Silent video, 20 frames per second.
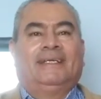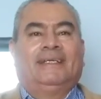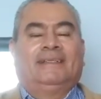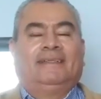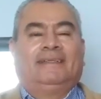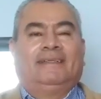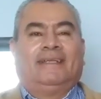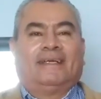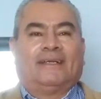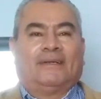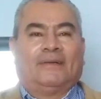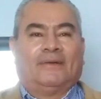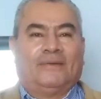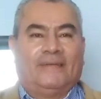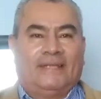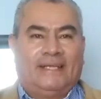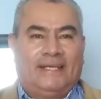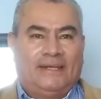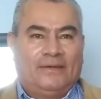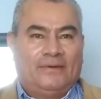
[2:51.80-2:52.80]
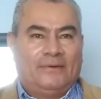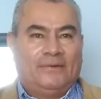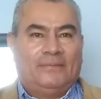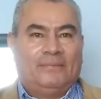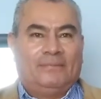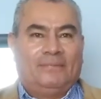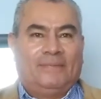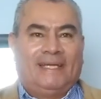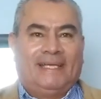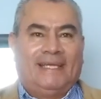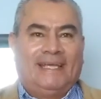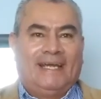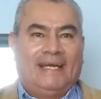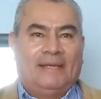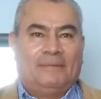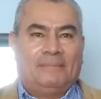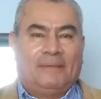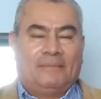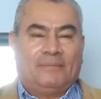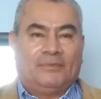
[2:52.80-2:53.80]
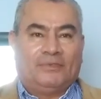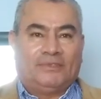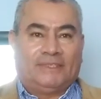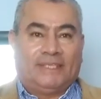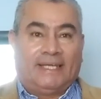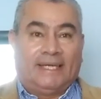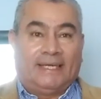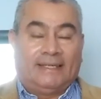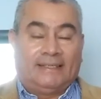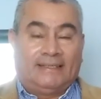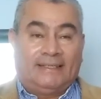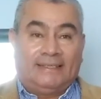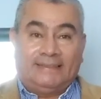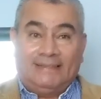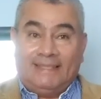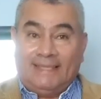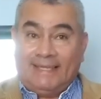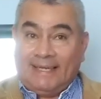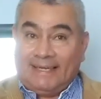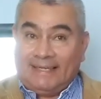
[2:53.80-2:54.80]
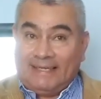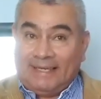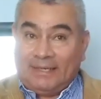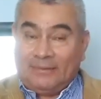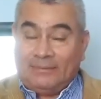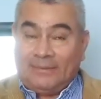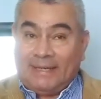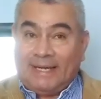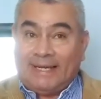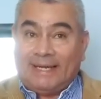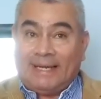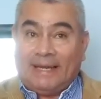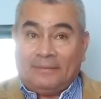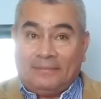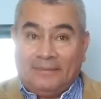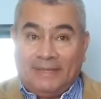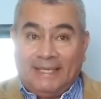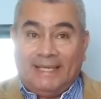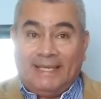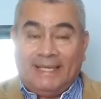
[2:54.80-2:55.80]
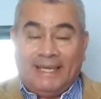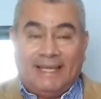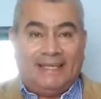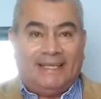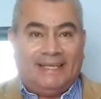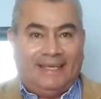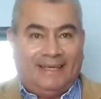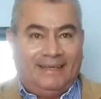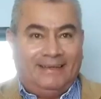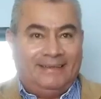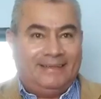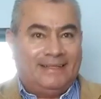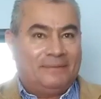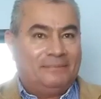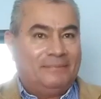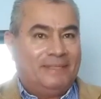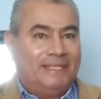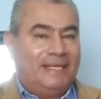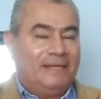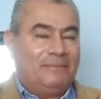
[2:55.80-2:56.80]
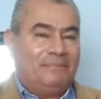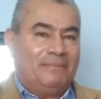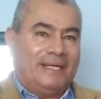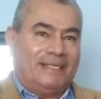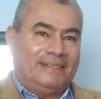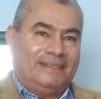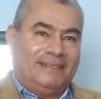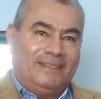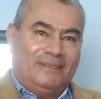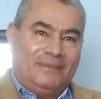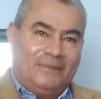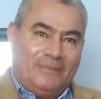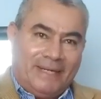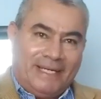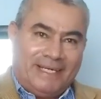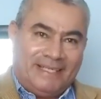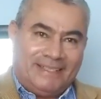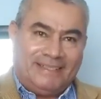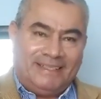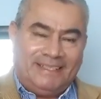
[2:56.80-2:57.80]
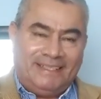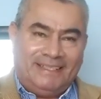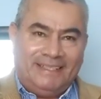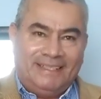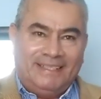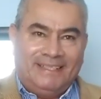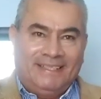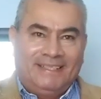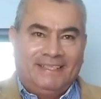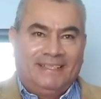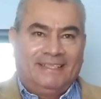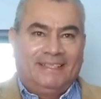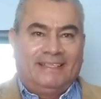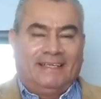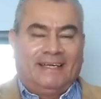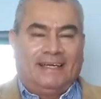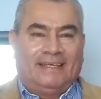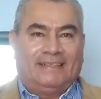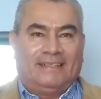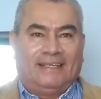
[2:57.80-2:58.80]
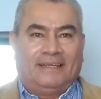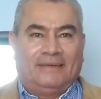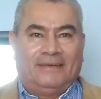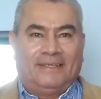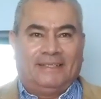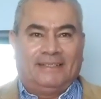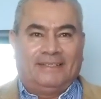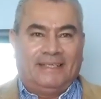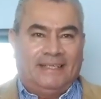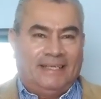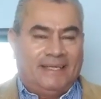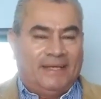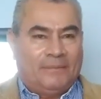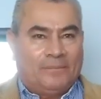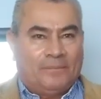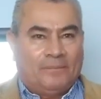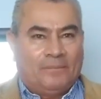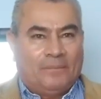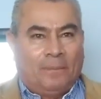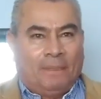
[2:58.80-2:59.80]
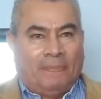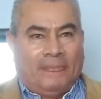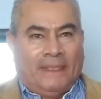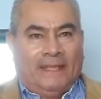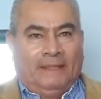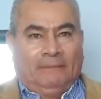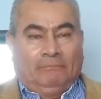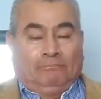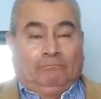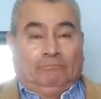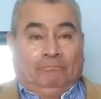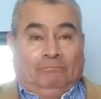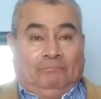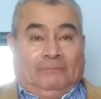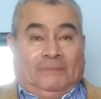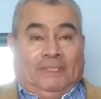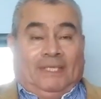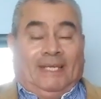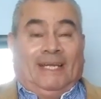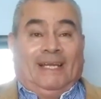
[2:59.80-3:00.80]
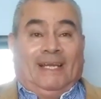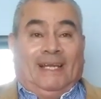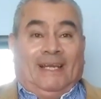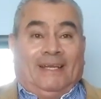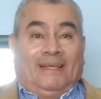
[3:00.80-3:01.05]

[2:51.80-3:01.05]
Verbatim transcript: de Rodrigo Villalba Mosquera. Es decir, le harían una gavilla allí, también el Partido Verde, a través de el